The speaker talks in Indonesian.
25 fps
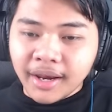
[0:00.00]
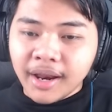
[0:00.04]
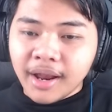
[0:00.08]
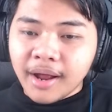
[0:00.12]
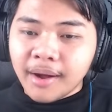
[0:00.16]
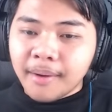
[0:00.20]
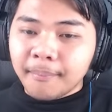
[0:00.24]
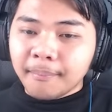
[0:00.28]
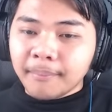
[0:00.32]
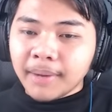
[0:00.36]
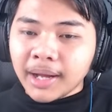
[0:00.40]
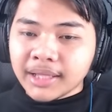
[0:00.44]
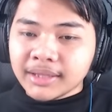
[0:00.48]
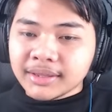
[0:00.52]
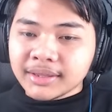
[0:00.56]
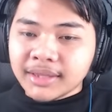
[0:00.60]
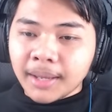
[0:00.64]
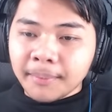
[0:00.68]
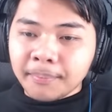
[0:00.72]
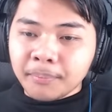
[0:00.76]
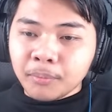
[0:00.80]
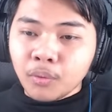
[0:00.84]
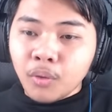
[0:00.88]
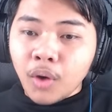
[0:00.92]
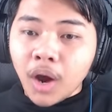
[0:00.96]

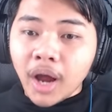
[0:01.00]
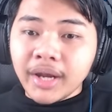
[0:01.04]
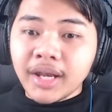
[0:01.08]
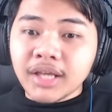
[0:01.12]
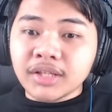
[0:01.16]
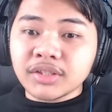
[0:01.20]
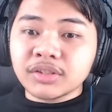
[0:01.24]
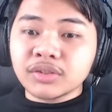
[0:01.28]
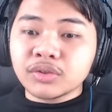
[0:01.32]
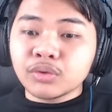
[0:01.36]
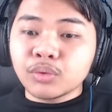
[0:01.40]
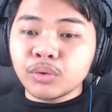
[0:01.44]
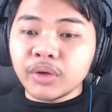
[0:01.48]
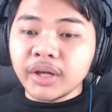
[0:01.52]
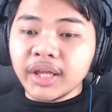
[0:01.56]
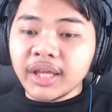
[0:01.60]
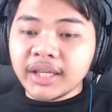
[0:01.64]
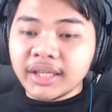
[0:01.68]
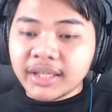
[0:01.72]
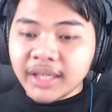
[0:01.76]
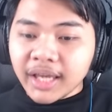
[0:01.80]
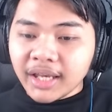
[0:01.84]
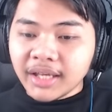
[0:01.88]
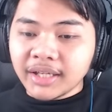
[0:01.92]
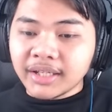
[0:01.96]
Mantap. Oh ada
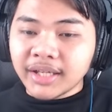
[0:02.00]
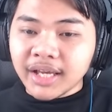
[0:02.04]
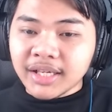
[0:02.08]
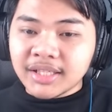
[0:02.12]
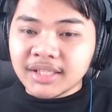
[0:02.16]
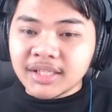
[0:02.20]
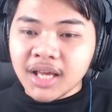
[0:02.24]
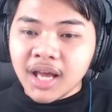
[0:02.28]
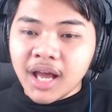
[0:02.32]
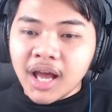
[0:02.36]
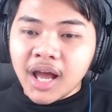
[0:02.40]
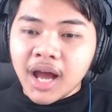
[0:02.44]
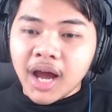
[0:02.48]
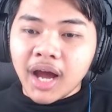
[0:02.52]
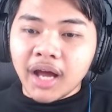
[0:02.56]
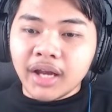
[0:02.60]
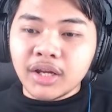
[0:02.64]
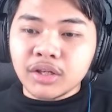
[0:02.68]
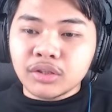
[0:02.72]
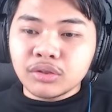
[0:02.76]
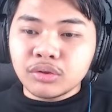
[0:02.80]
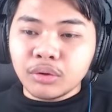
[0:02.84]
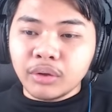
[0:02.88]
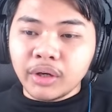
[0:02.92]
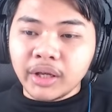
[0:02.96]
suriken guys. Ada
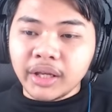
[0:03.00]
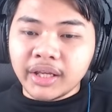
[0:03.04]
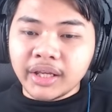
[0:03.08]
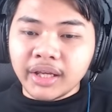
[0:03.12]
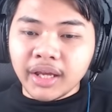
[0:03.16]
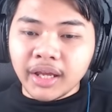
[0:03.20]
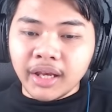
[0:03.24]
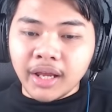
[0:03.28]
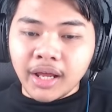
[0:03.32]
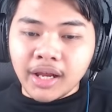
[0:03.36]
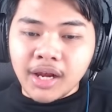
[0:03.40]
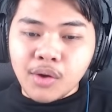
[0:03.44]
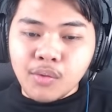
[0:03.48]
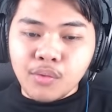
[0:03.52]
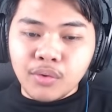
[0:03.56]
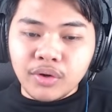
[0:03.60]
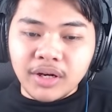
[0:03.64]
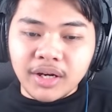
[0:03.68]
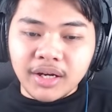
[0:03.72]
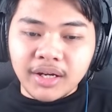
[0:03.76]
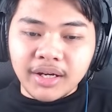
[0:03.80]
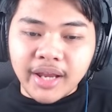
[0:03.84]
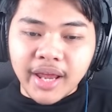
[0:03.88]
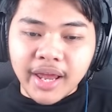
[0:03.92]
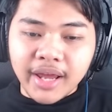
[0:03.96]
suriken, ada
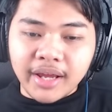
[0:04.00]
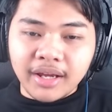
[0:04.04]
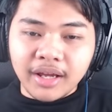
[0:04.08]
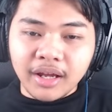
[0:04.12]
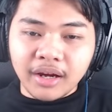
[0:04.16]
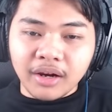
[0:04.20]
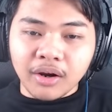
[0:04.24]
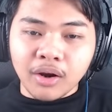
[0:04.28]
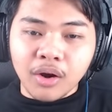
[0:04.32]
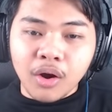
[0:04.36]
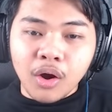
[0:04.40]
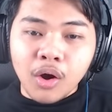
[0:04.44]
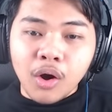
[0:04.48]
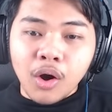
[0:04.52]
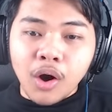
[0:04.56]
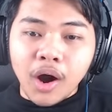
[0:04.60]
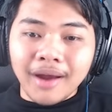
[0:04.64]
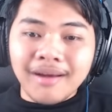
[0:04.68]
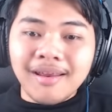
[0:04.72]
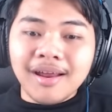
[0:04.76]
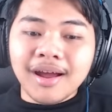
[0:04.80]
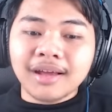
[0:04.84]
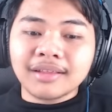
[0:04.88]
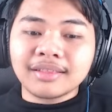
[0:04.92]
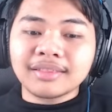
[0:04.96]
wooden dagger, ada
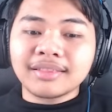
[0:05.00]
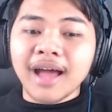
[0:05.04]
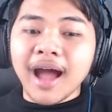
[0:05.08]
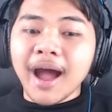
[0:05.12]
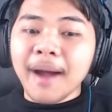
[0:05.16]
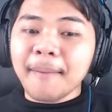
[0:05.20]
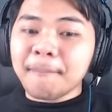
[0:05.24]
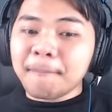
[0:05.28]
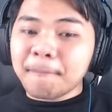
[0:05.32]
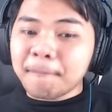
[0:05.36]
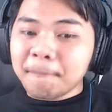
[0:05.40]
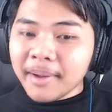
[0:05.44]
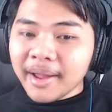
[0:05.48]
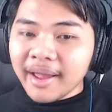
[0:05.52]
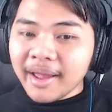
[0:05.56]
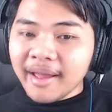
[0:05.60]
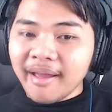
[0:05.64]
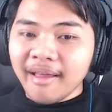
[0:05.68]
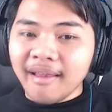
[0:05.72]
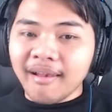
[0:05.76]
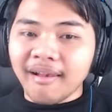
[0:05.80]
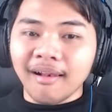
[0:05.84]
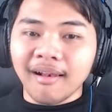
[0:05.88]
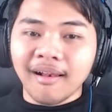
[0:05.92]
ketapel.